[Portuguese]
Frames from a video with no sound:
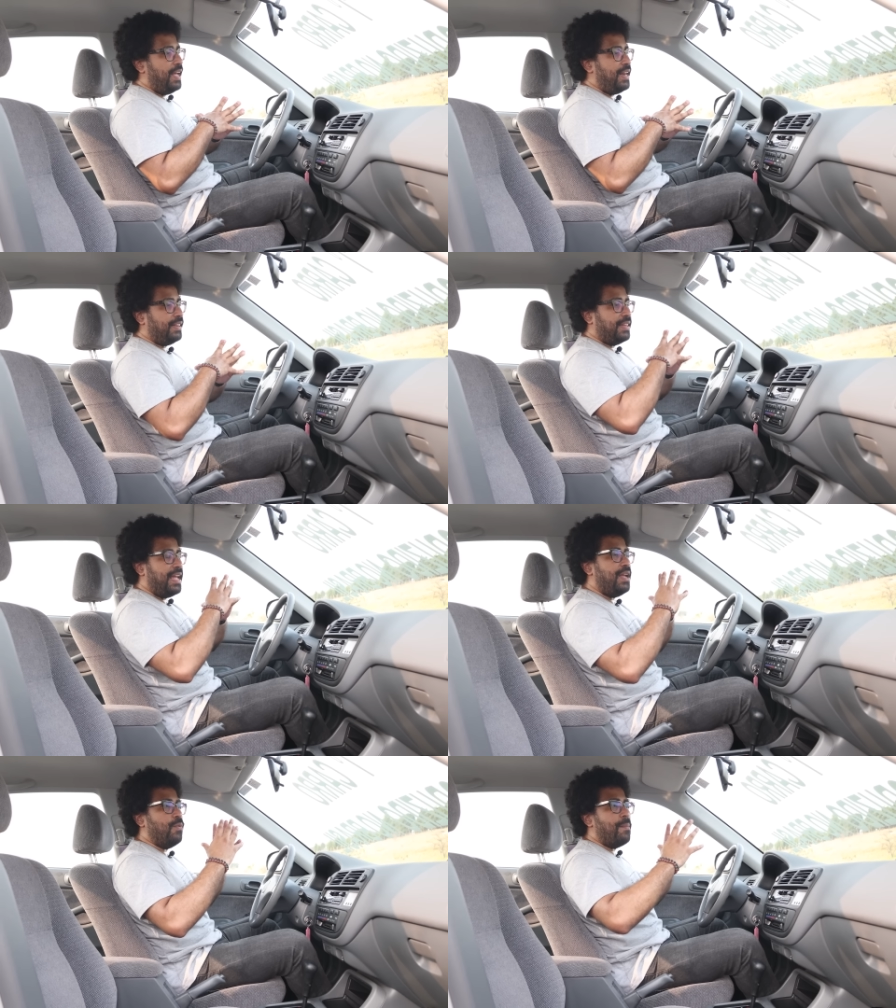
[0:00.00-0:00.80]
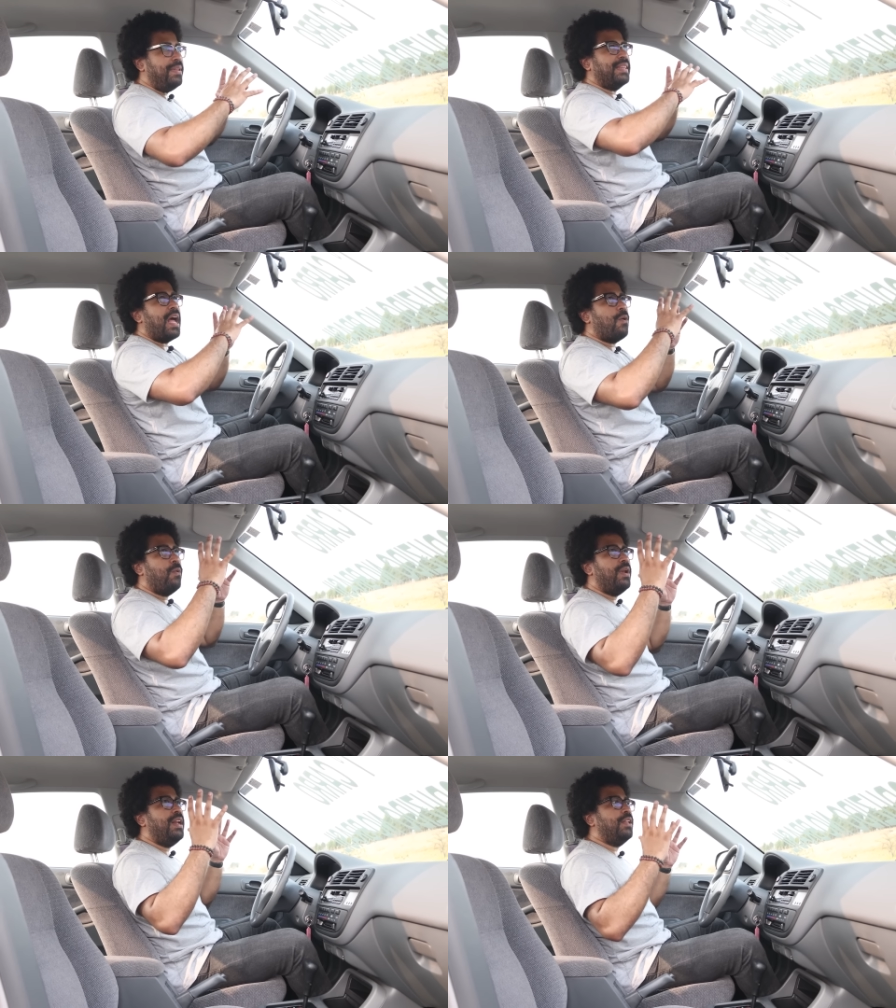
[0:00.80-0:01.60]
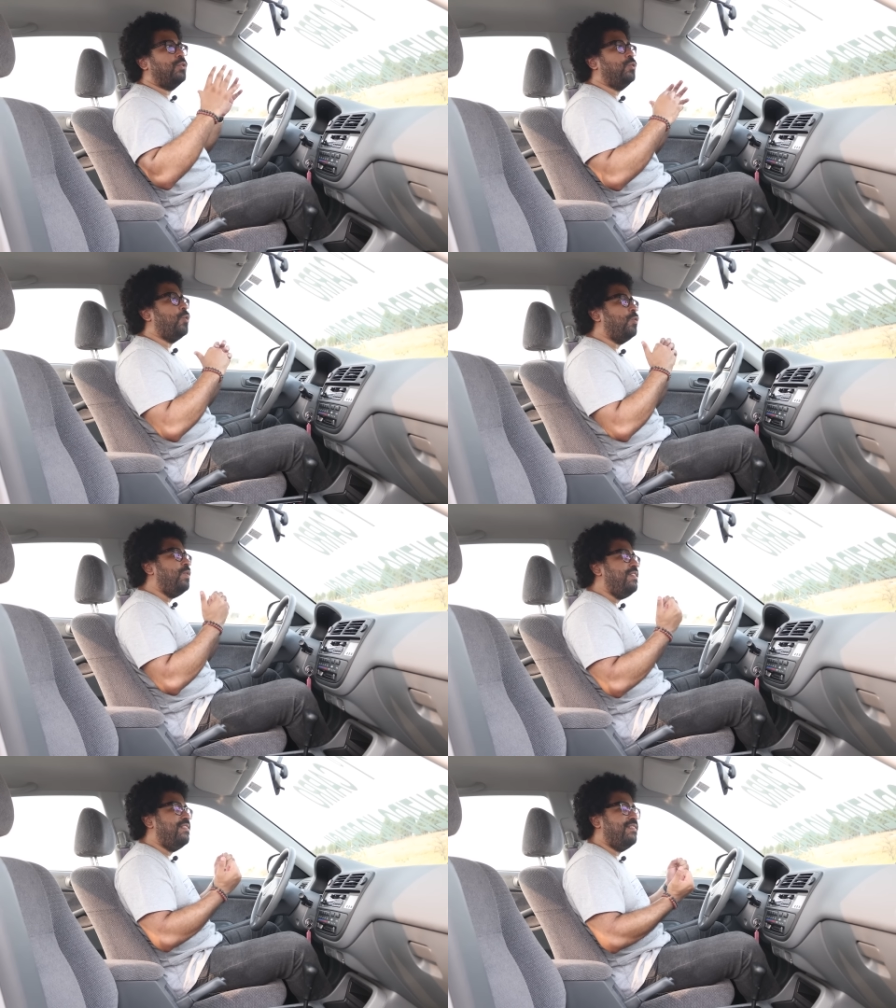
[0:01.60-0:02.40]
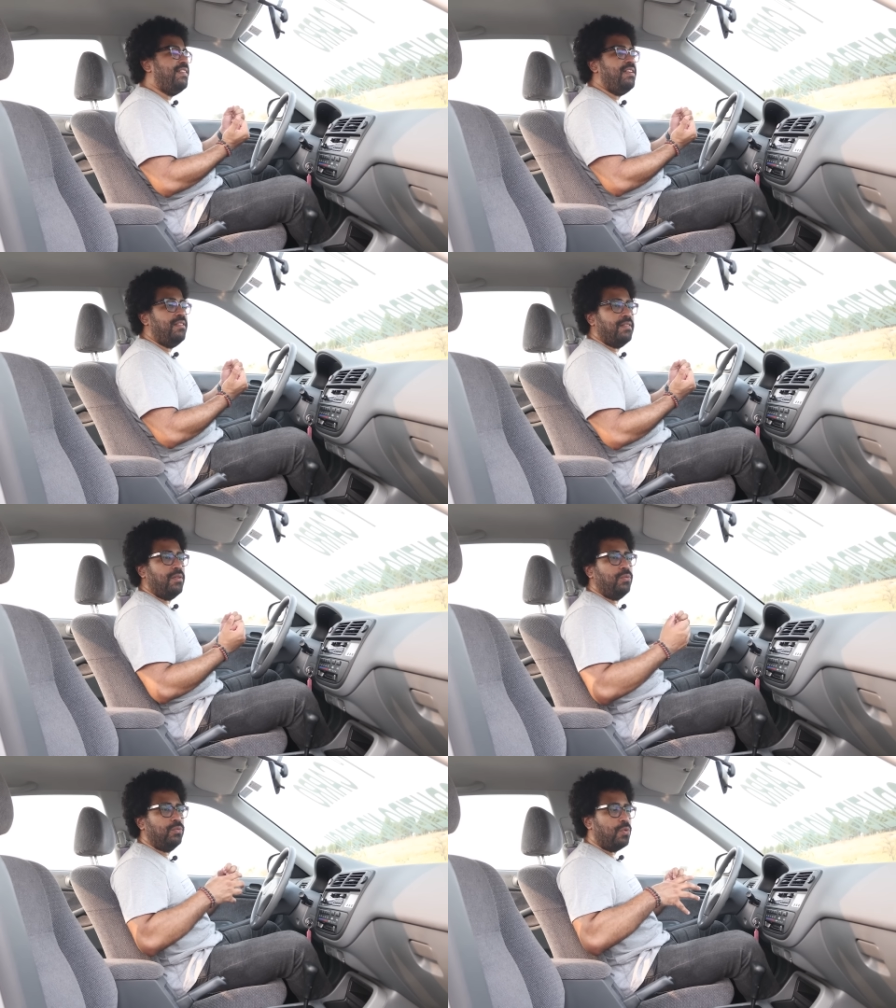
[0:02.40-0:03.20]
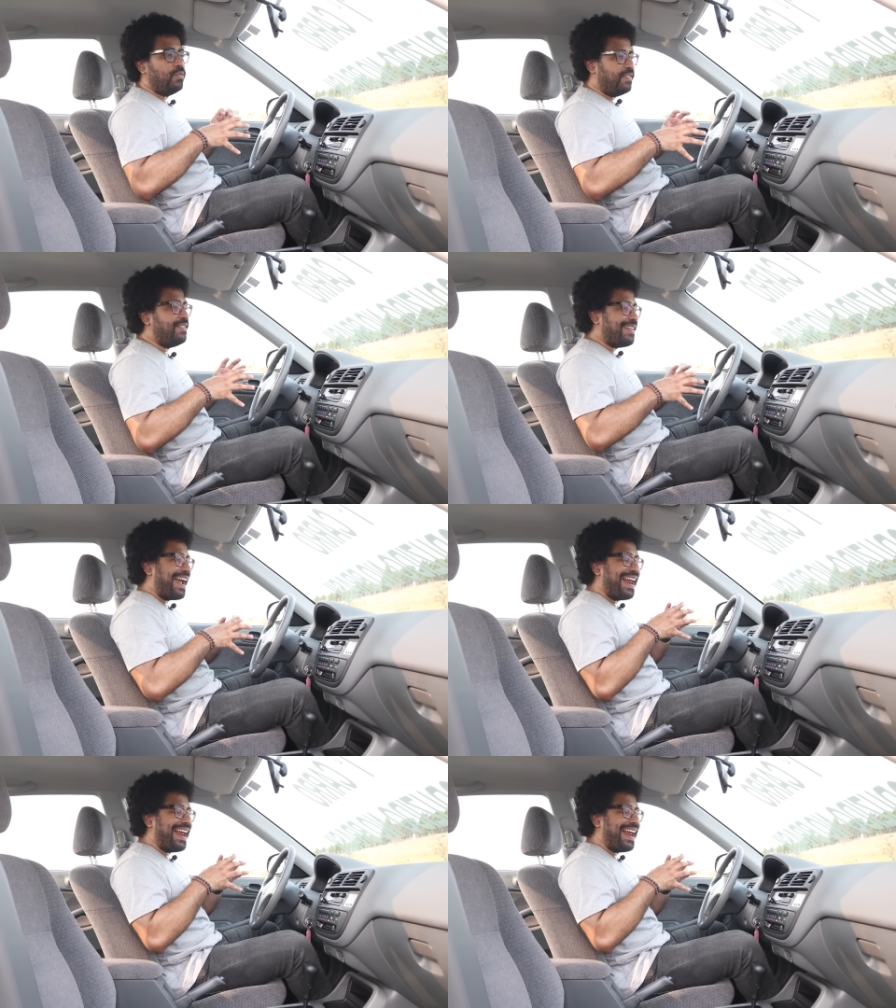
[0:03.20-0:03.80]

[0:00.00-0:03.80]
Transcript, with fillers: ele tem o habitáculo, ele é todo em cinza, num tom de cinza